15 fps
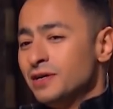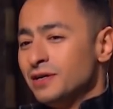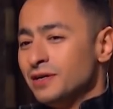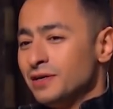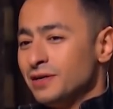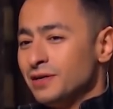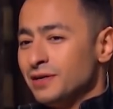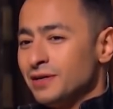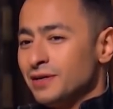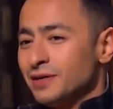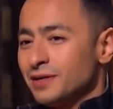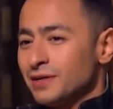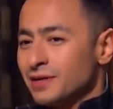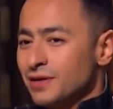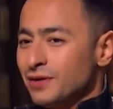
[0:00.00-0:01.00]

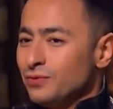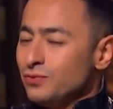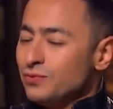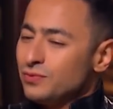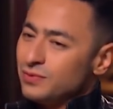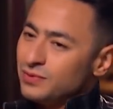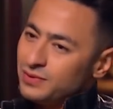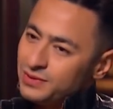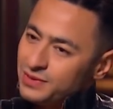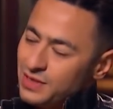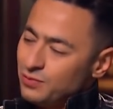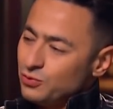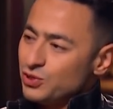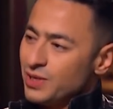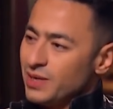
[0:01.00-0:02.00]
آه كانوا
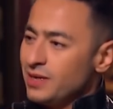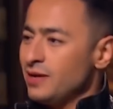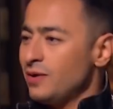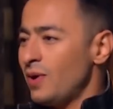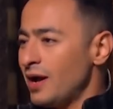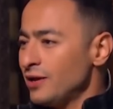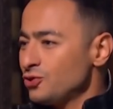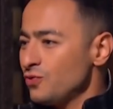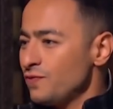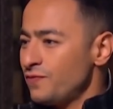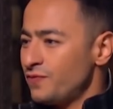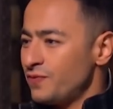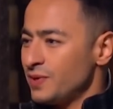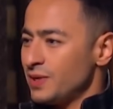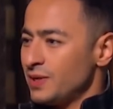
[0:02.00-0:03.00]
سابوا الشرقيه وعاشوا
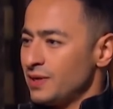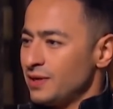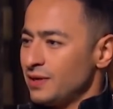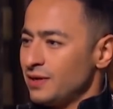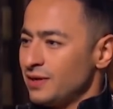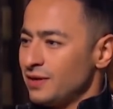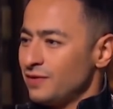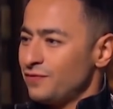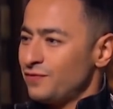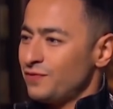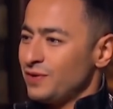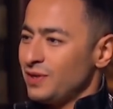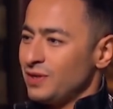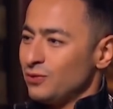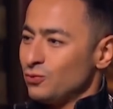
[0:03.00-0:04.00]
في آه
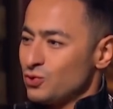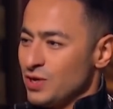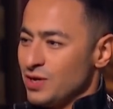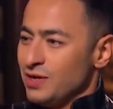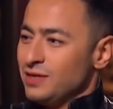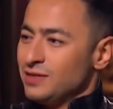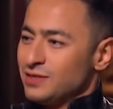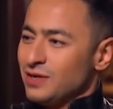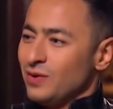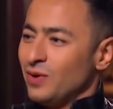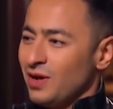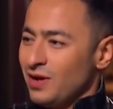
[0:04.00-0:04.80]
في القصيرين الزاويه